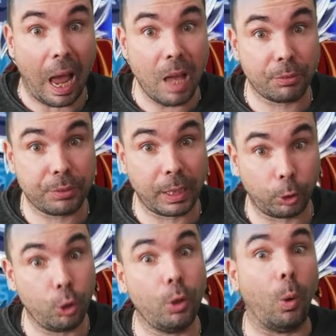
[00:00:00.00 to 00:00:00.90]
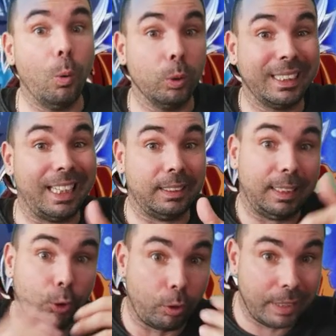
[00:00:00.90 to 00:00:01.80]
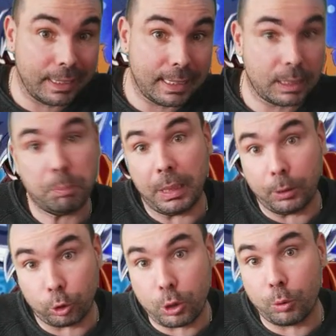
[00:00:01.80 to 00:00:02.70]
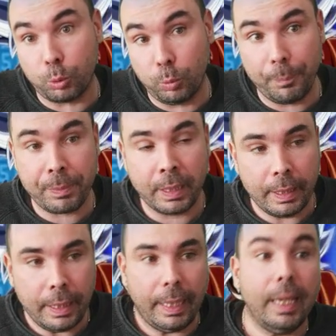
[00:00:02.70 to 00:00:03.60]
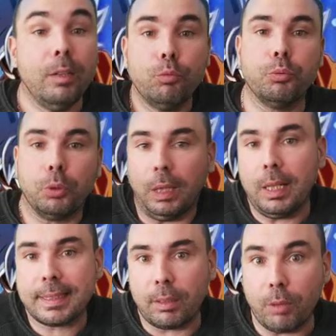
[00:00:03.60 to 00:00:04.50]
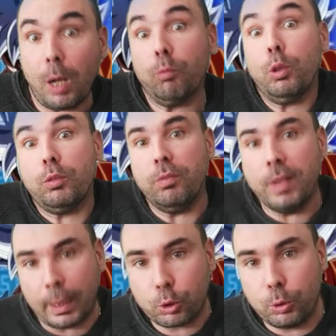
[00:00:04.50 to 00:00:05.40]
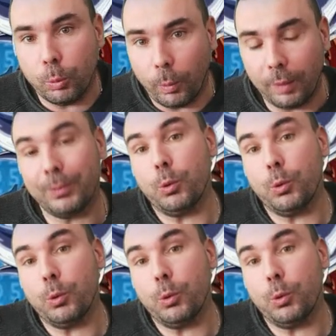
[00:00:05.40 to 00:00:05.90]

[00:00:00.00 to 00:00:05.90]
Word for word: inférieur au 490, bien entendu, et il vous faudra savoir votre version, hein.